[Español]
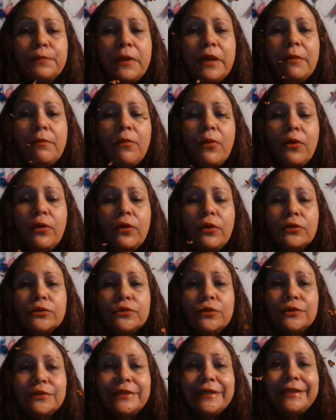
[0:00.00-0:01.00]

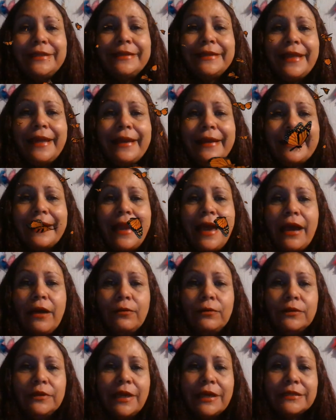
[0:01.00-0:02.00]
primorosos
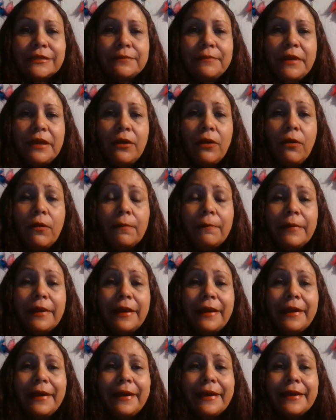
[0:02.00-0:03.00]
internautas. Mi nombre
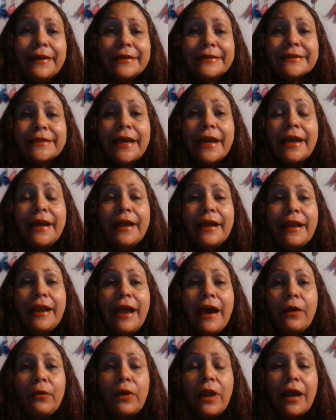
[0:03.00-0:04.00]
es
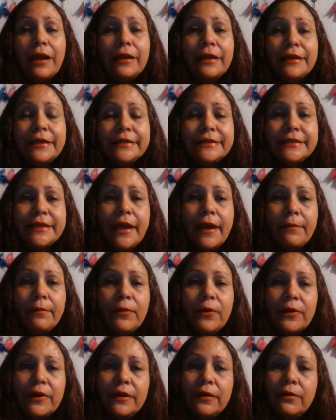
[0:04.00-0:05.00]
Laura Alicia
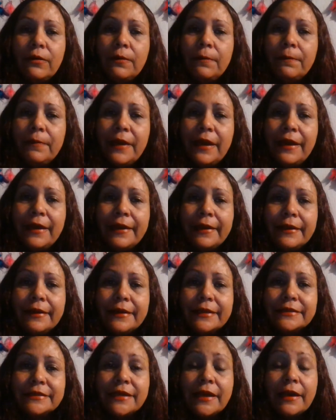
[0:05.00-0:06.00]
Moreno
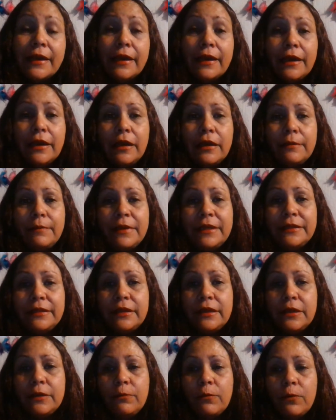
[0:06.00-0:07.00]
Pérez. En mi
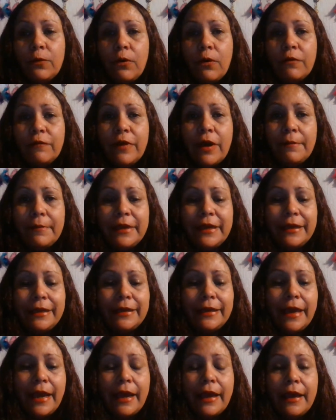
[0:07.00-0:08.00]
tribu o
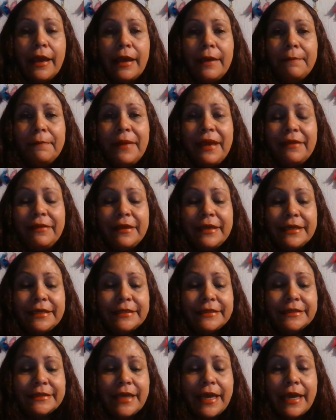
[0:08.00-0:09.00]
familia me
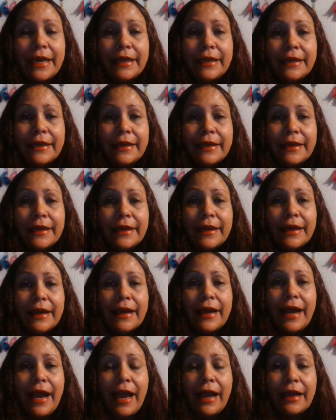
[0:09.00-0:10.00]
dicen
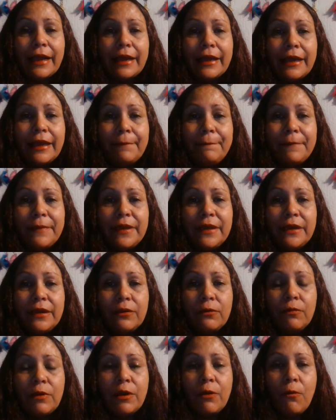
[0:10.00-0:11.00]
Janje
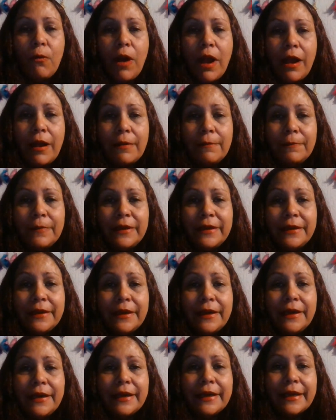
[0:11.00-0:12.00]
Pigui Wambli,
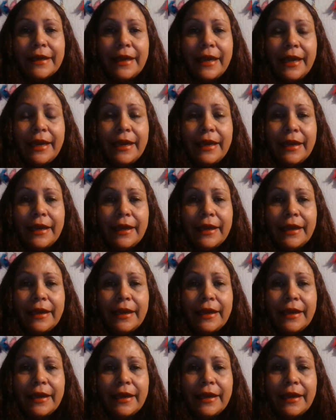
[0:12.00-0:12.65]
que